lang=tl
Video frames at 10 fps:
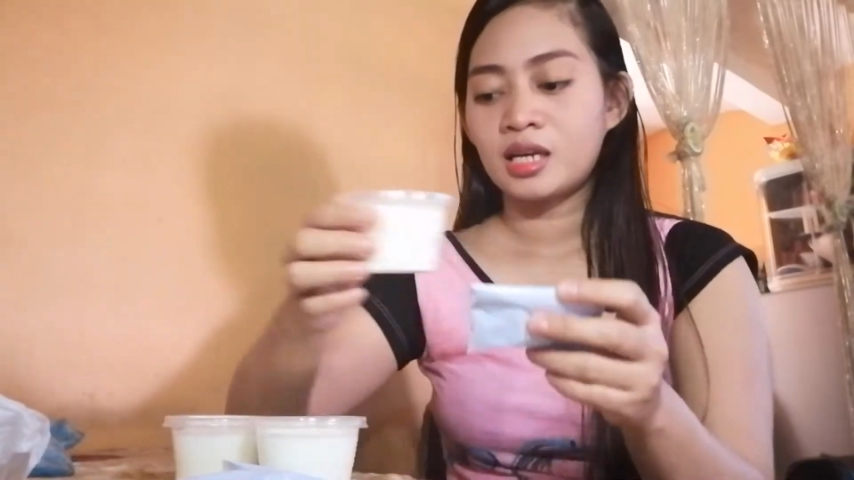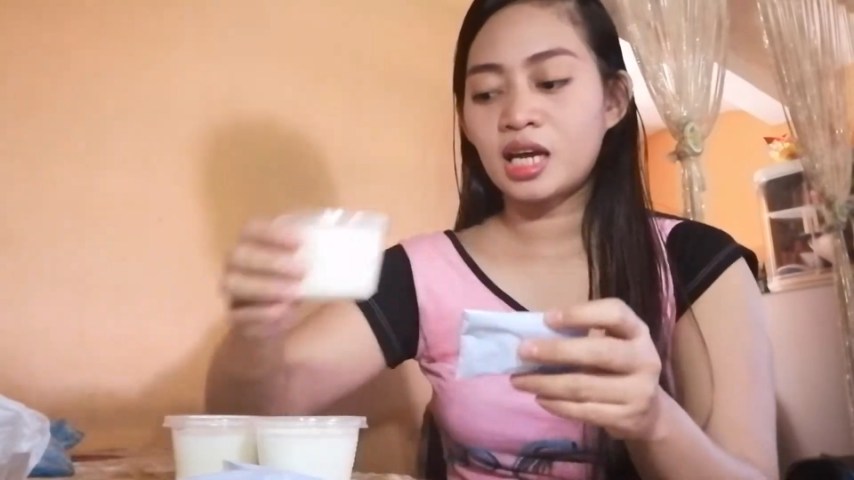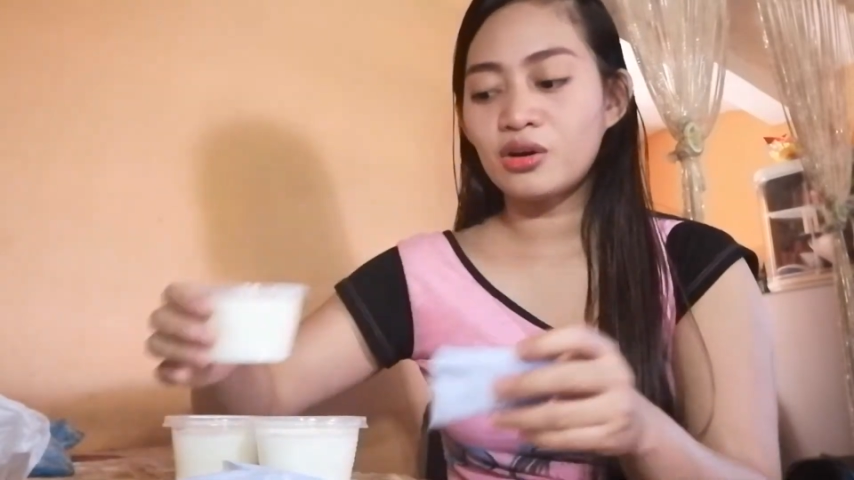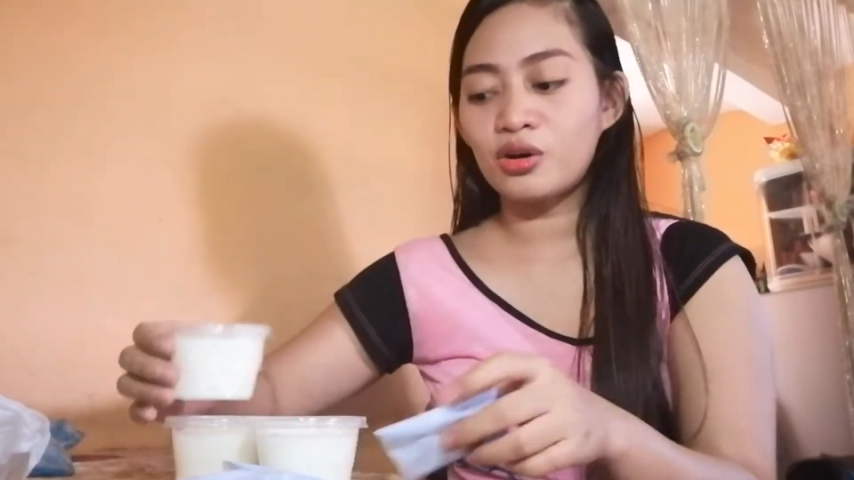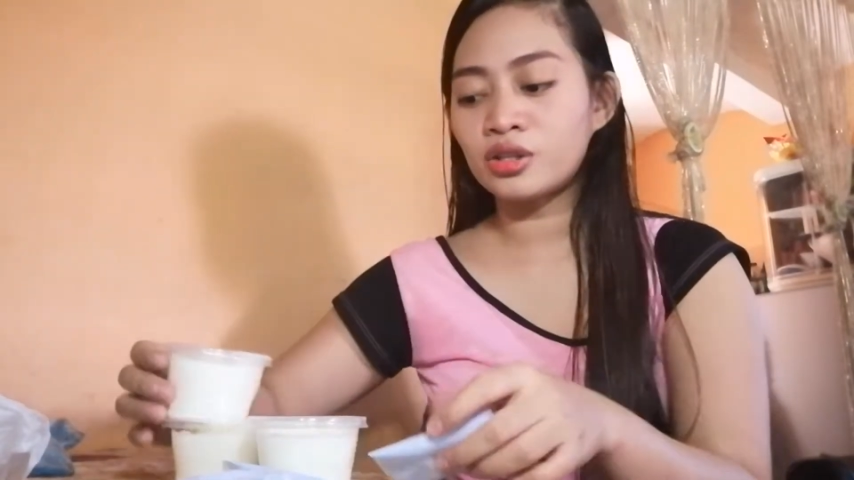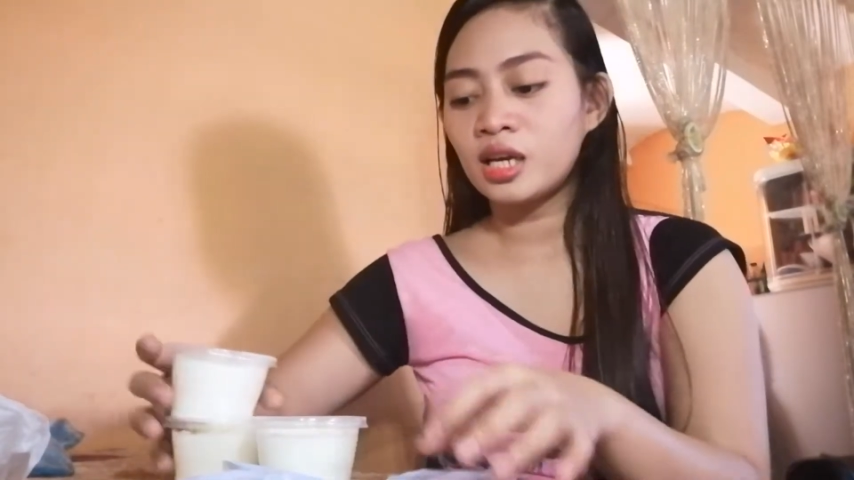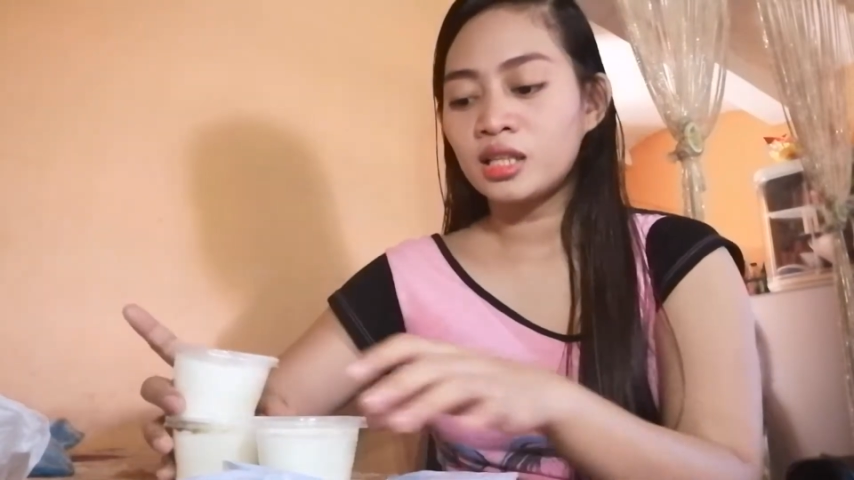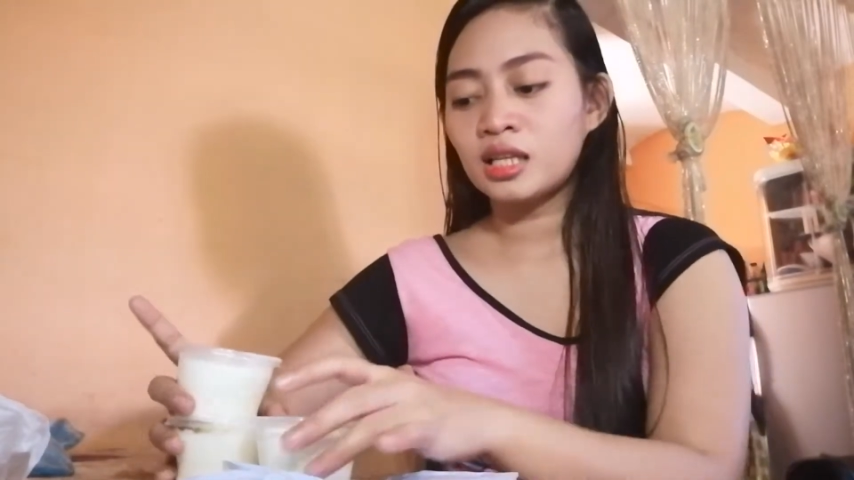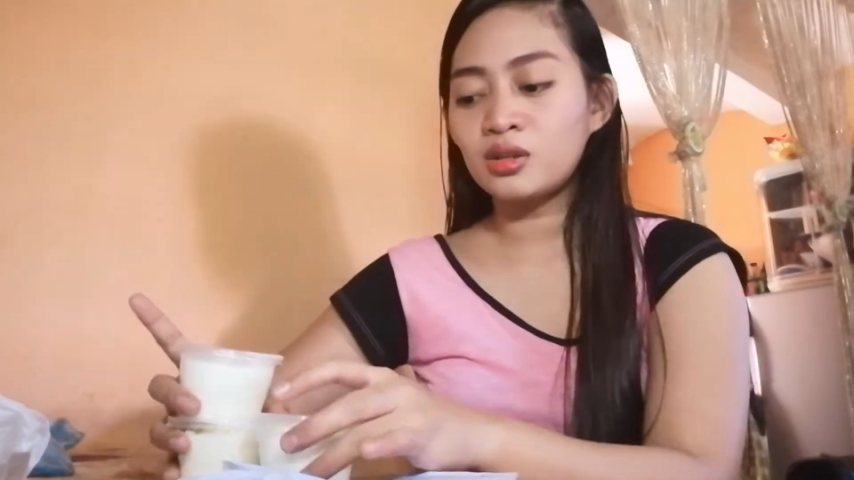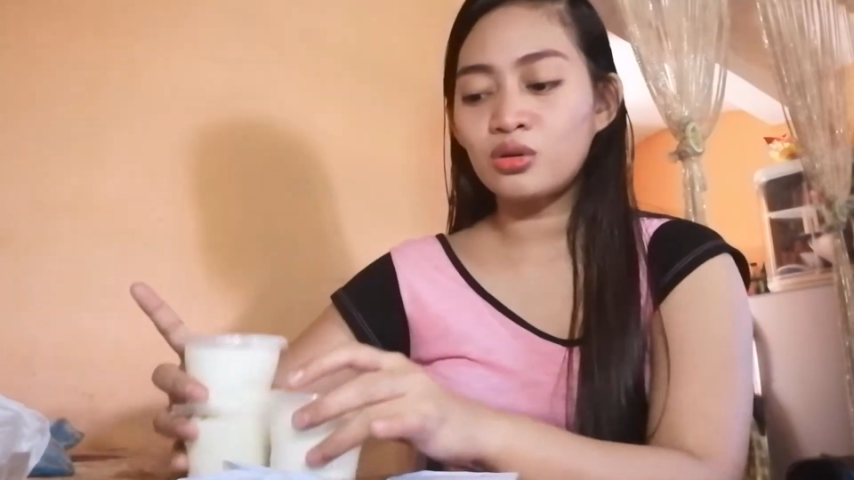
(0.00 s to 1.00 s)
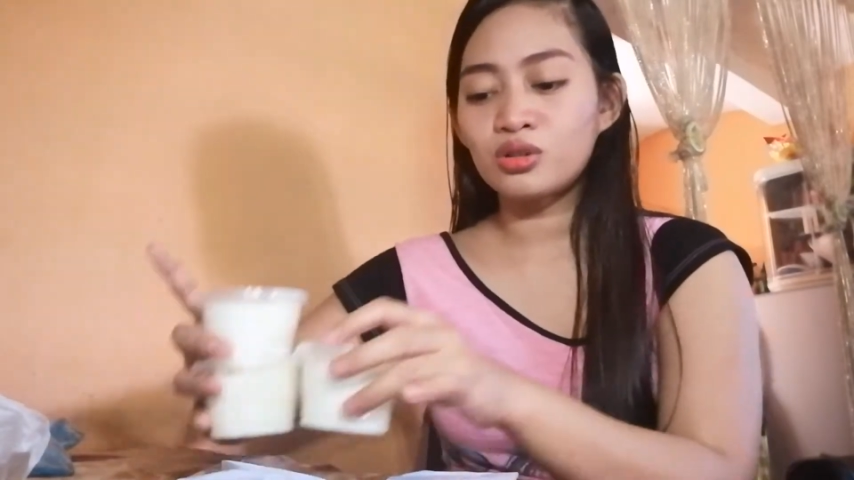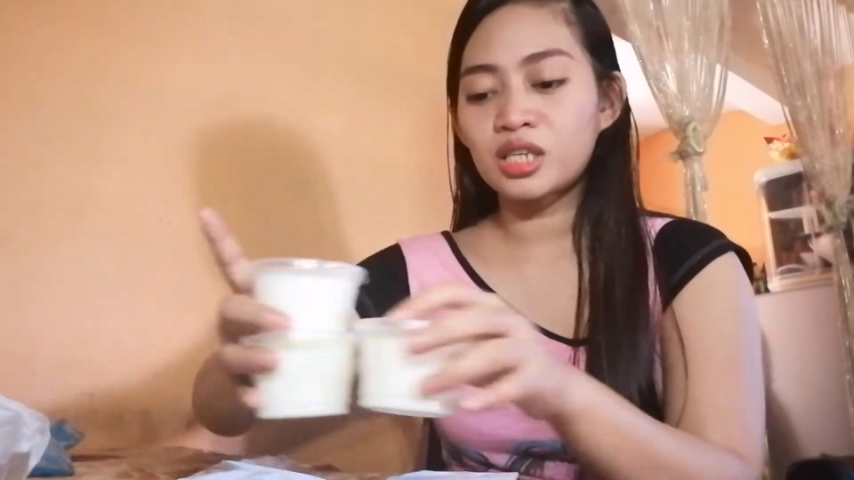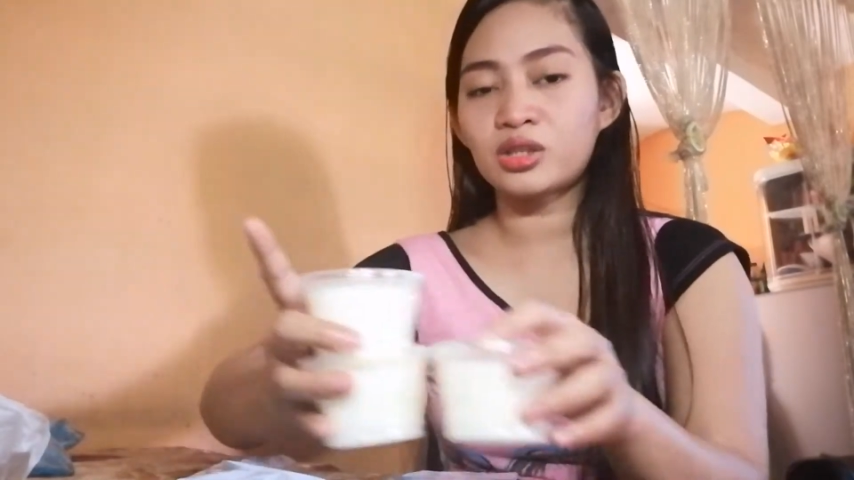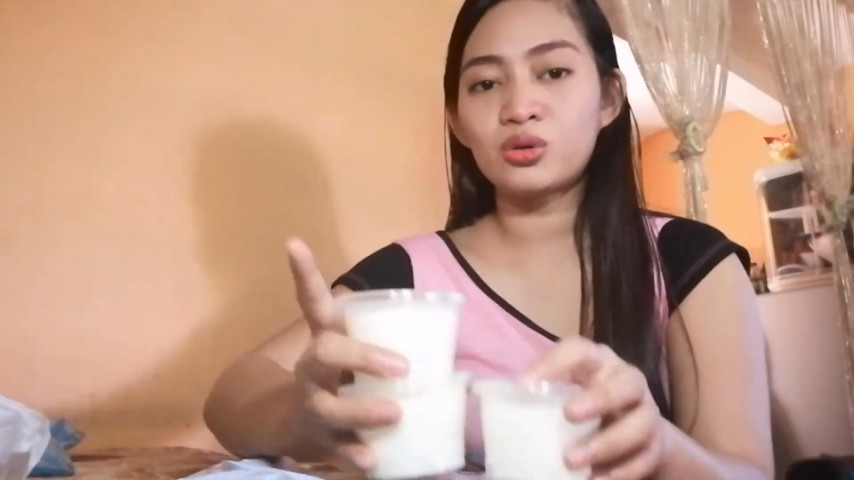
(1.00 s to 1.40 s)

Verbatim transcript: Ngayon, tatlong set